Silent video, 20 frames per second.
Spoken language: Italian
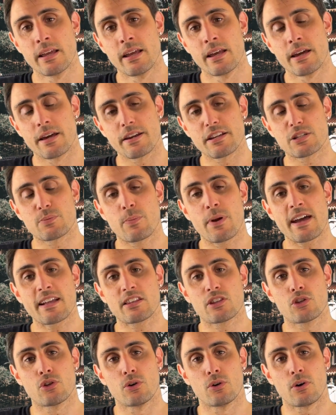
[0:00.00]

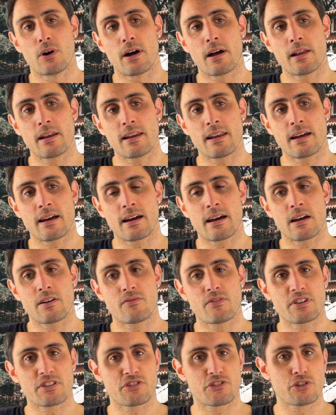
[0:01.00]
Rispetto alla
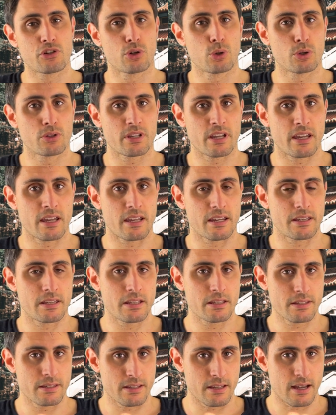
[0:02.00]
versione
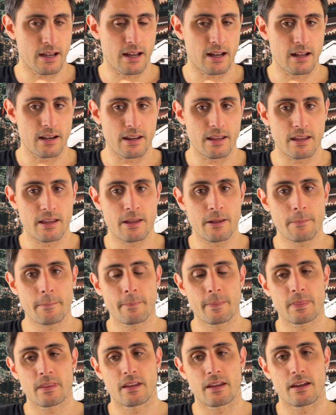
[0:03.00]

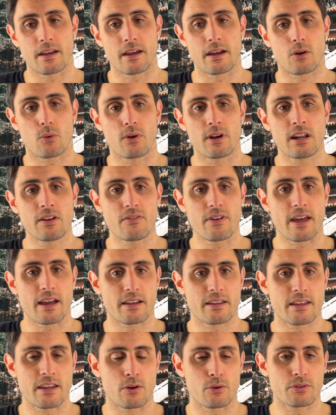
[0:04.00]
iniziale, eh, quella
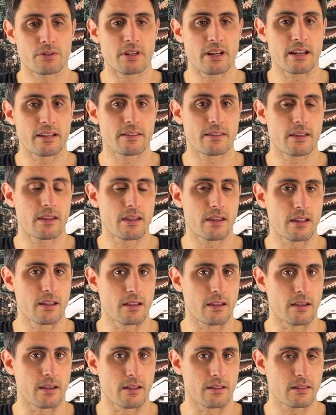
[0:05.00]
vecchia,
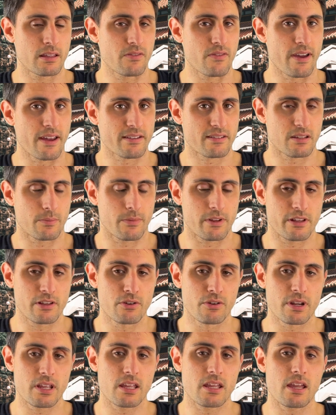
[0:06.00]
noterete diverse
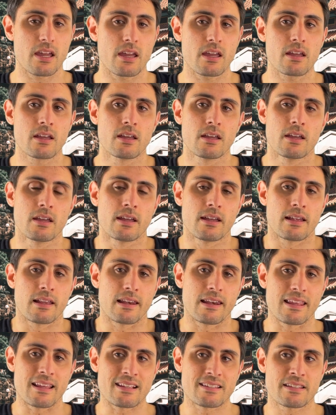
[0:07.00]
migliorie,
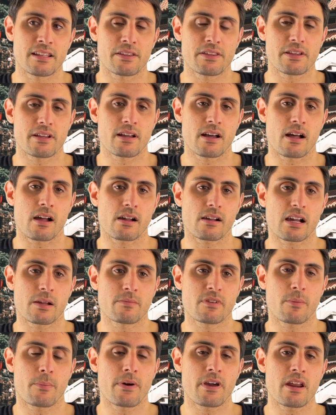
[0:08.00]
l'estetica
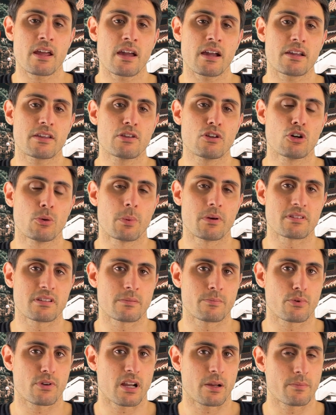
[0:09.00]
cambia parecchio, per
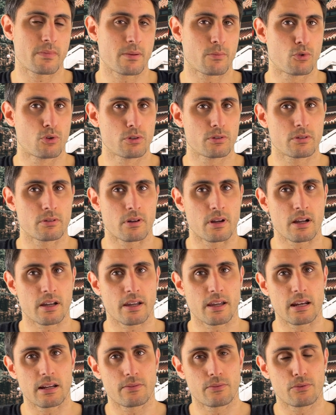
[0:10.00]
esempio cambia molto
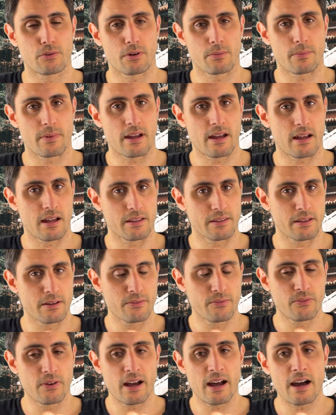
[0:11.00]
anche la forma del
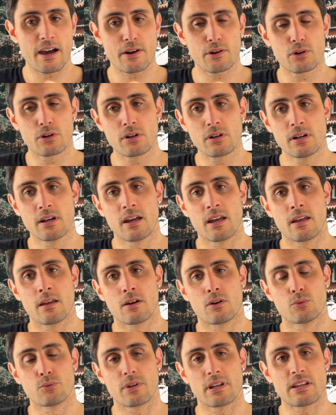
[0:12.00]
faro,
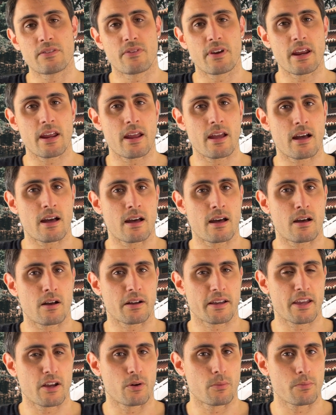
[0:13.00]
una
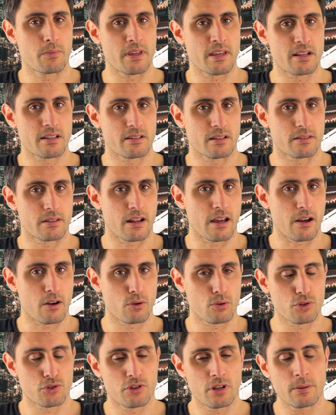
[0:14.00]
livrea che è un mix tra il
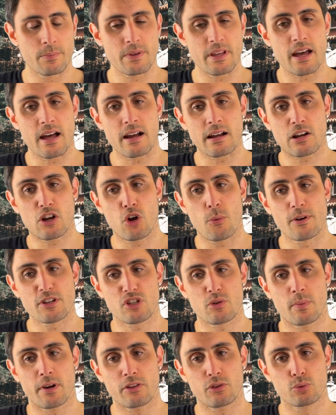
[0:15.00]
rosso e il bianco, ma
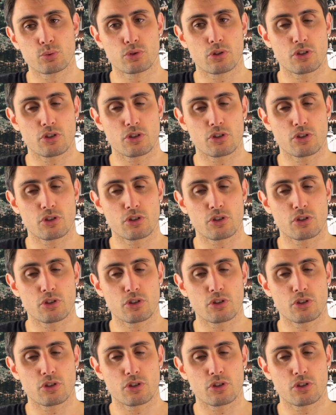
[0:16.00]
soprattutto